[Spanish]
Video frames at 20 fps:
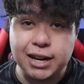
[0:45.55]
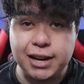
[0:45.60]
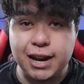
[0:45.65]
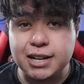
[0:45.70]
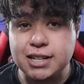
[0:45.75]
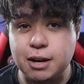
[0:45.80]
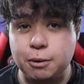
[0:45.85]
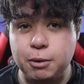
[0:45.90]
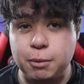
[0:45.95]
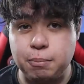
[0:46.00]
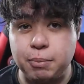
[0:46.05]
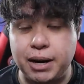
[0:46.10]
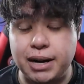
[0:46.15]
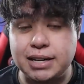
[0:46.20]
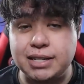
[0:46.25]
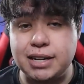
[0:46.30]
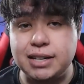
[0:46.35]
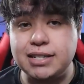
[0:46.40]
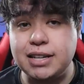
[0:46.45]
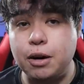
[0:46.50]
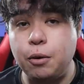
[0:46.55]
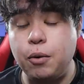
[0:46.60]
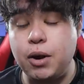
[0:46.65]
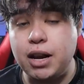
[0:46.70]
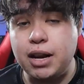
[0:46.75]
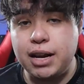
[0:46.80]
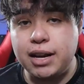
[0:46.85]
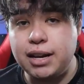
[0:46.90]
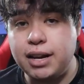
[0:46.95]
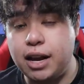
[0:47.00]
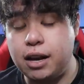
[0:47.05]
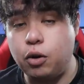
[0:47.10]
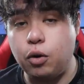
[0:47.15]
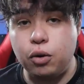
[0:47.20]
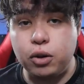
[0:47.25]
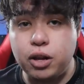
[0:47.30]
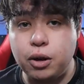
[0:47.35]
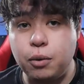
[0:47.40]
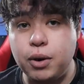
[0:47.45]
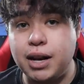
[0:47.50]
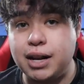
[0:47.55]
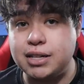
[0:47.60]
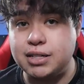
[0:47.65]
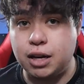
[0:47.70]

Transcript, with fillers: que ya saben, panas, les dejo el link y el código en la